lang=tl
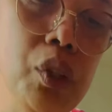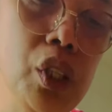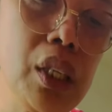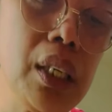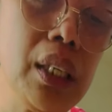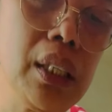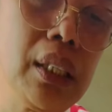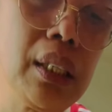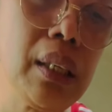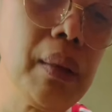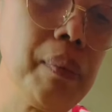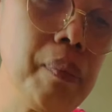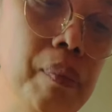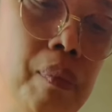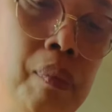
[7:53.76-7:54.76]
cheese
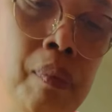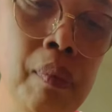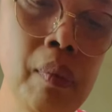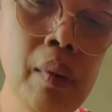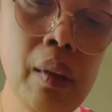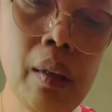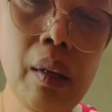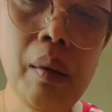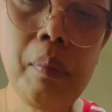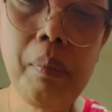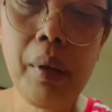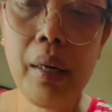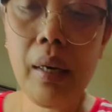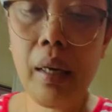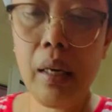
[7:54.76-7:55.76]

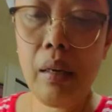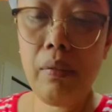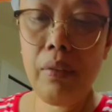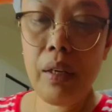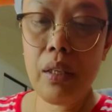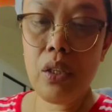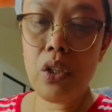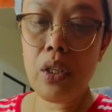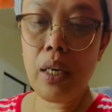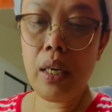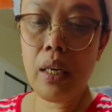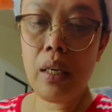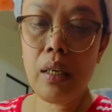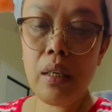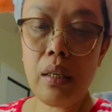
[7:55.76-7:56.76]
para even siya